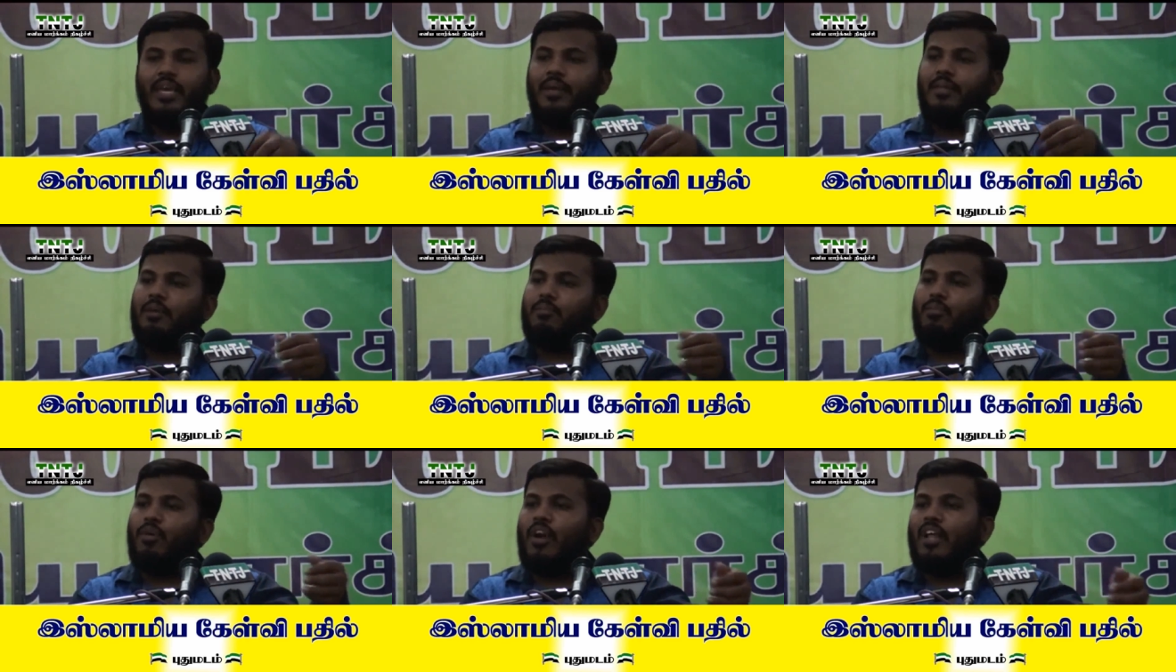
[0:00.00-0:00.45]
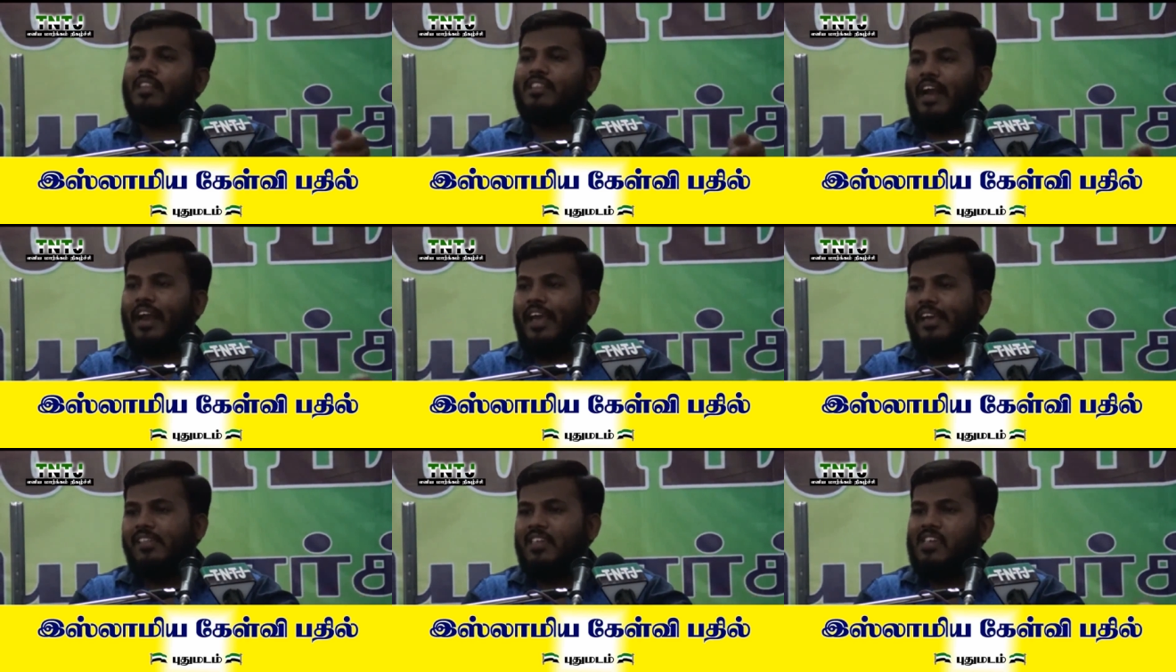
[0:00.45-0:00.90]
இது போன்ற
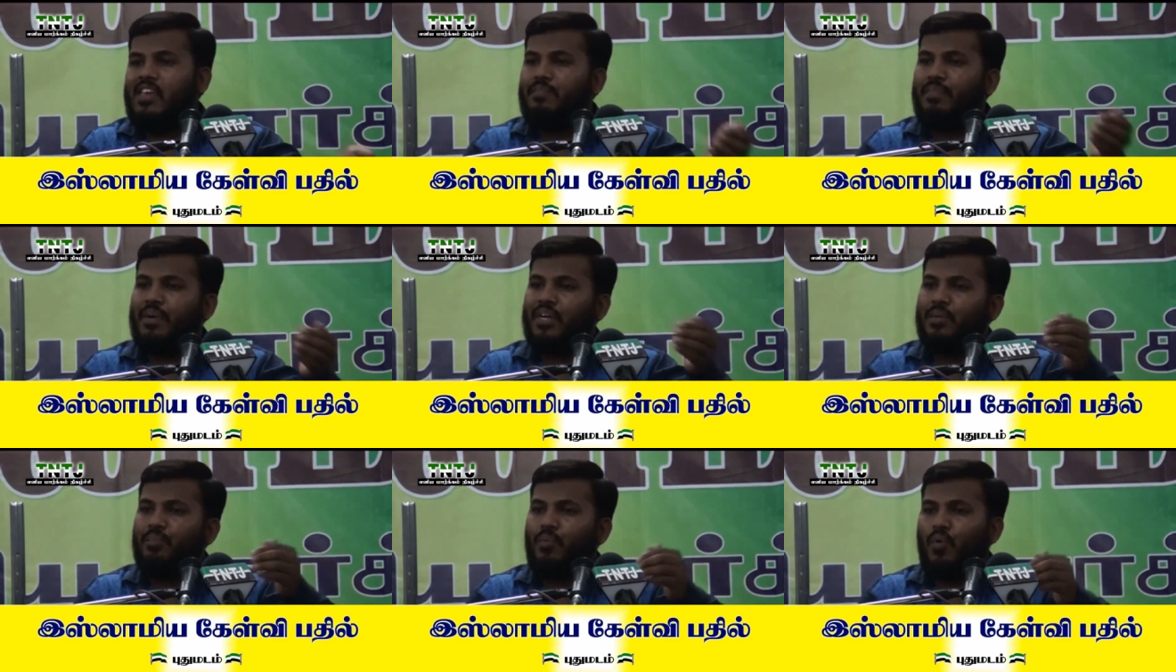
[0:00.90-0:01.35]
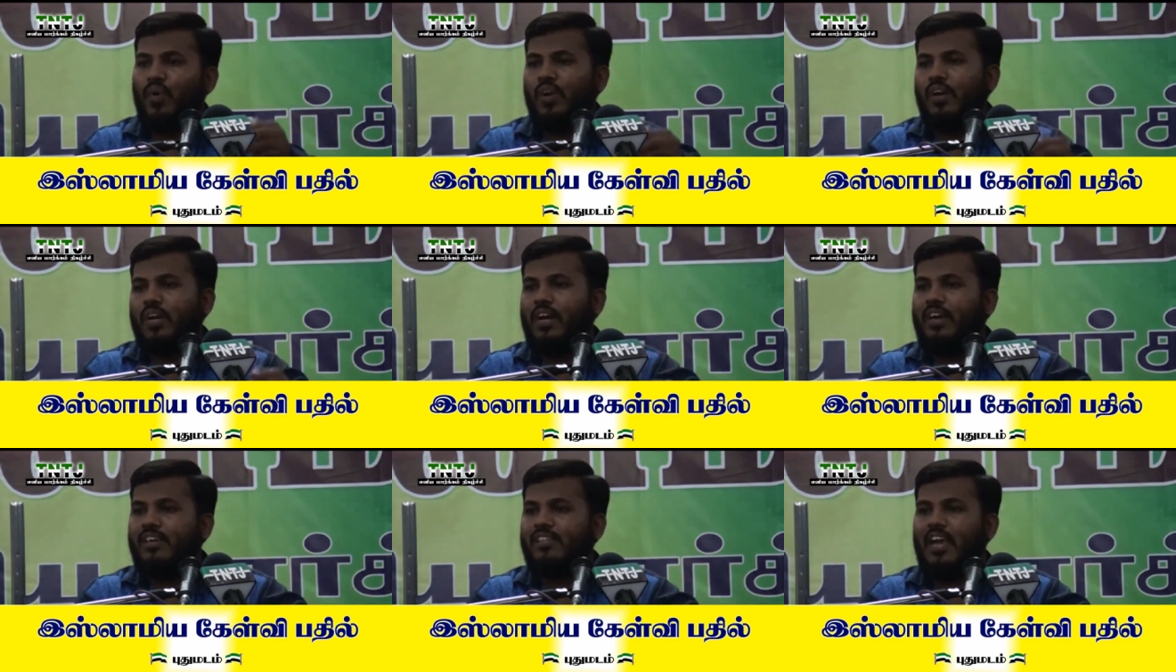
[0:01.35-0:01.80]
தடை செய்யப்பட்ட
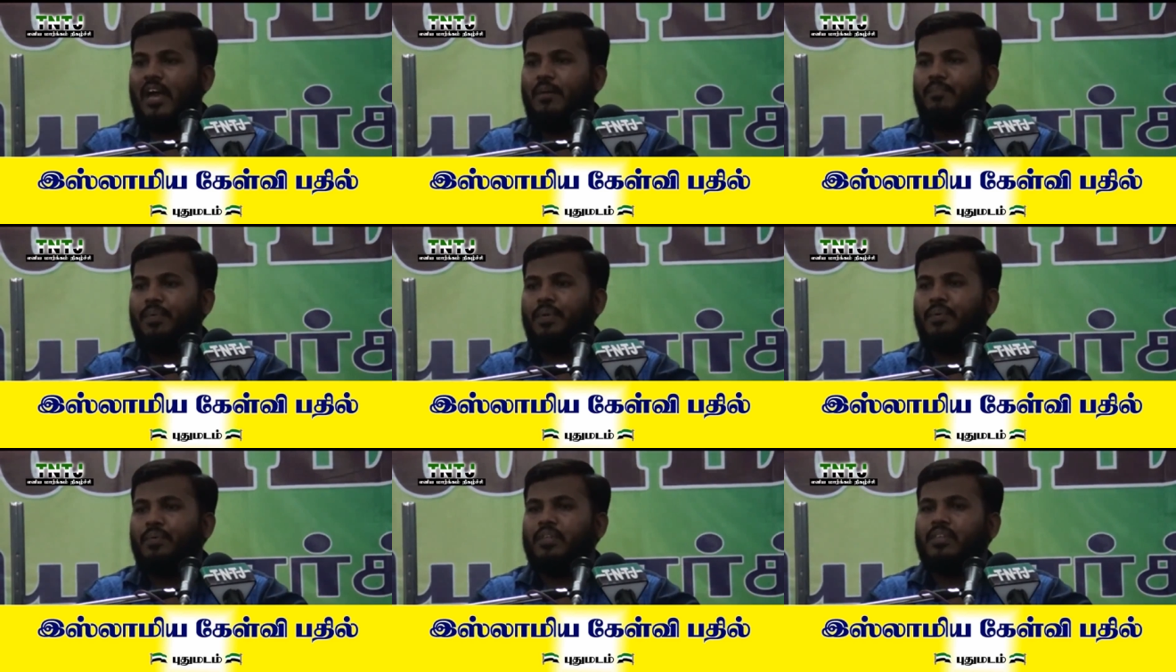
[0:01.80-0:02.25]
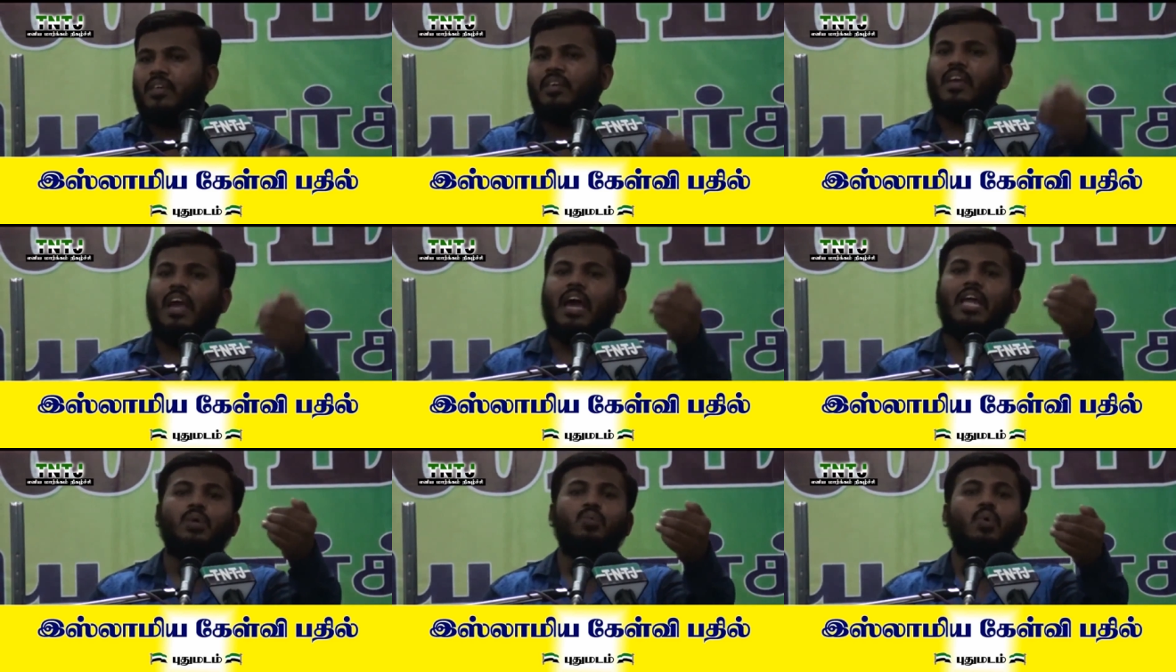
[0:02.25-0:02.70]
பொருட்களை சாப்பிடுவது
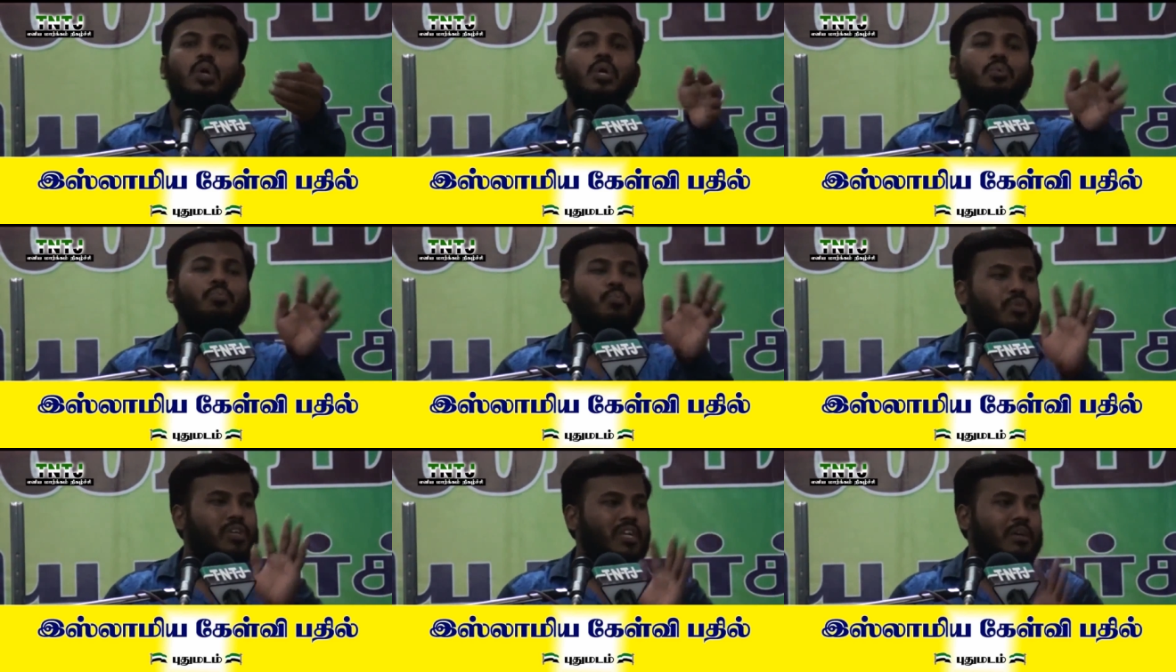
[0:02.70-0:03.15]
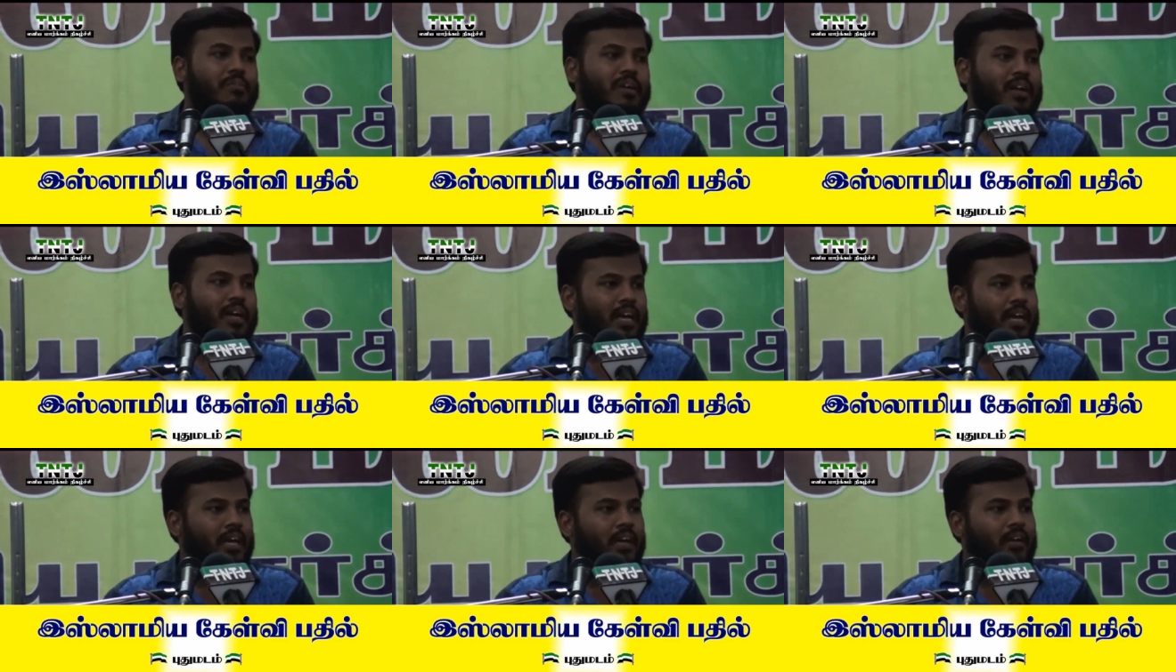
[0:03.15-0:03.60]
அது ஒன்றும் குற்றம்
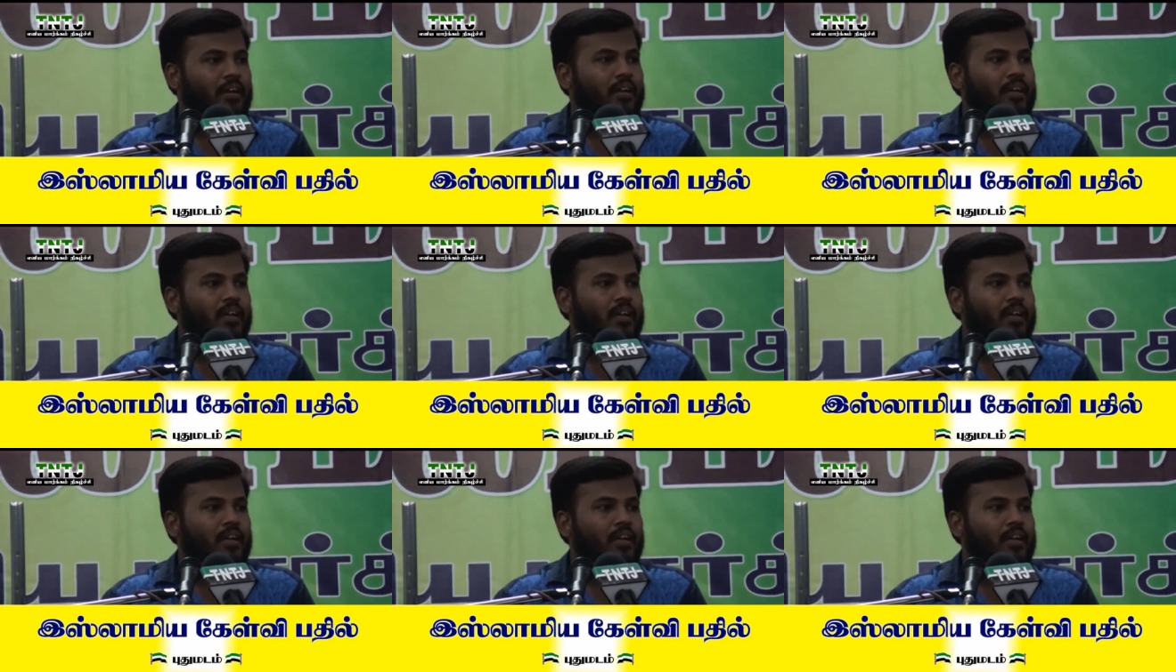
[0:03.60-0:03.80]
இல்லை